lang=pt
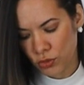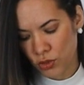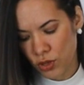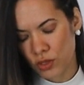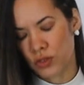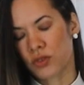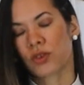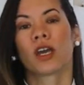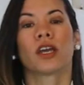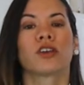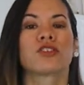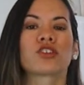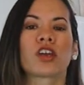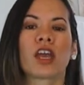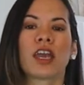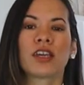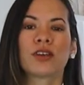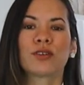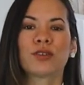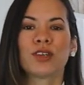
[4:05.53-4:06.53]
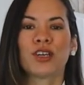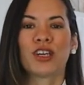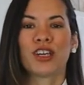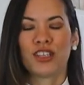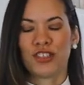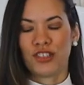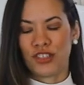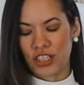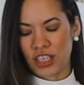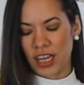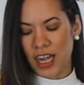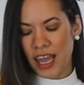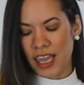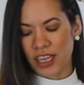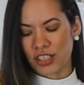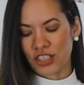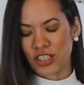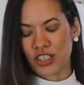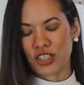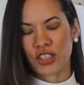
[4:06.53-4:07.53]
o nosso recheio de
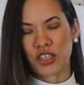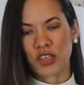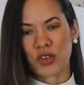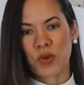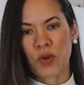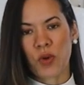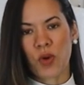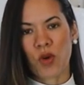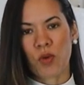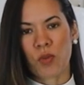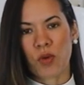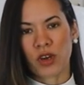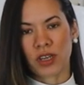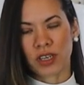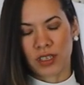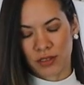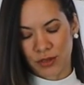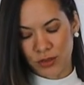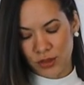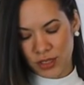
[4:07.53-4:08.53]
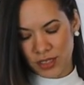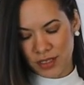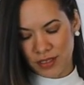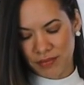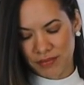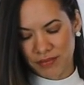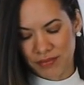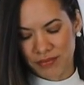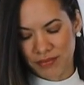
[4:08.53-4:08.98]
leitinho com morangos.